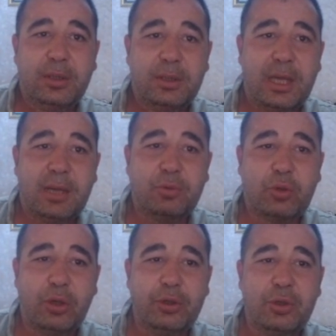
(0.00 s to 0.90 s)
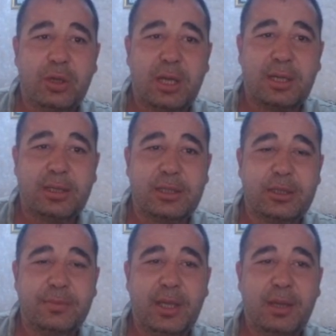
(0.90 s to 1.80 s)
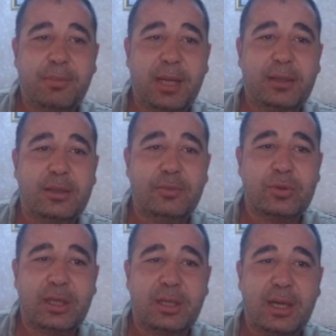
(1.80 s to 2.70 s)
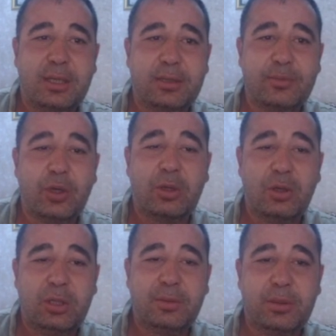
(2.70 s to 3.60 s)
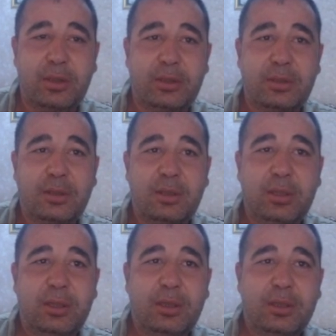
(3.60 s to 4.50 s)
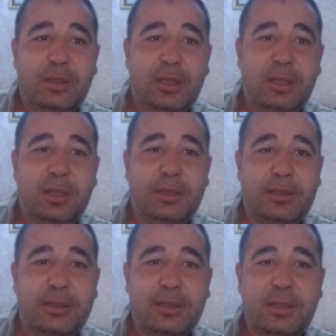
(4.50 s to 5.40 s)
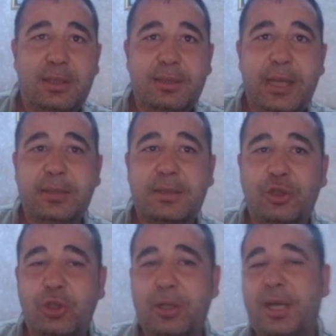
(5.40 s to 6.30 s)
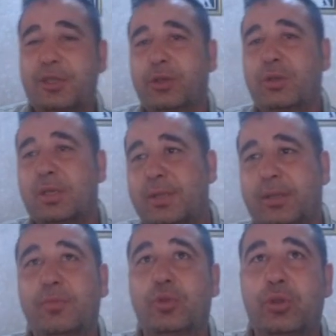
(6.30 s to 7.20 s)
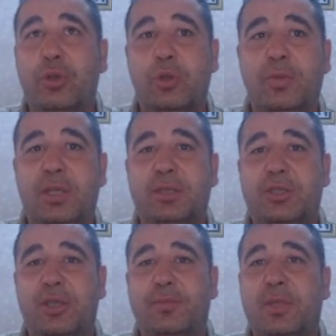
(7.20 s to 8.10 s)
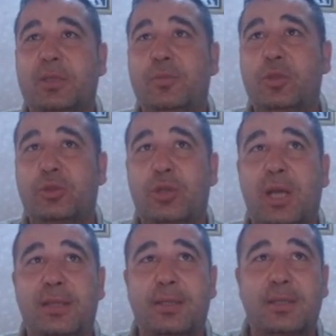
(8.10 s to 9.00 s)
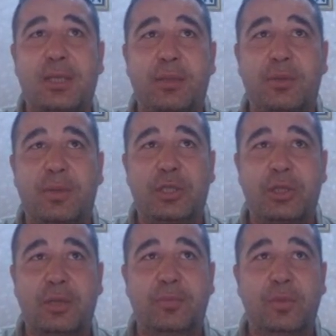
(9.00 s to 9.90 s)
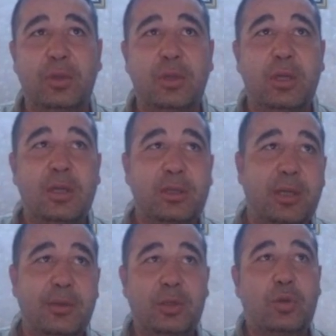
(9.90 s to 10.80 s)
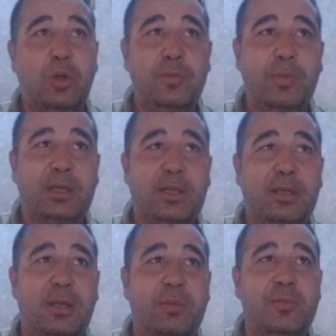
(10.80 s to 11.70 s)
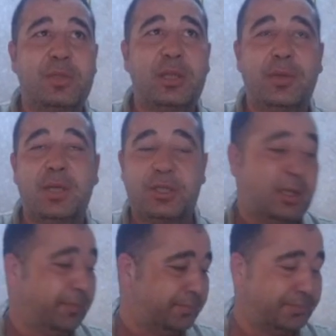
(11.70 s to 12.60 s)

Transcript: Ya bu koyun yok arkadaşım ya. Baktım Musar kardeşim yok öyle bir koyun. Evet. E, neyse şöyle aşağı yukarı zaten bütün yorumları cevapladım. Şu ATS ile bir başlayalım. Tabii coin market cap'imizi de bir açalım.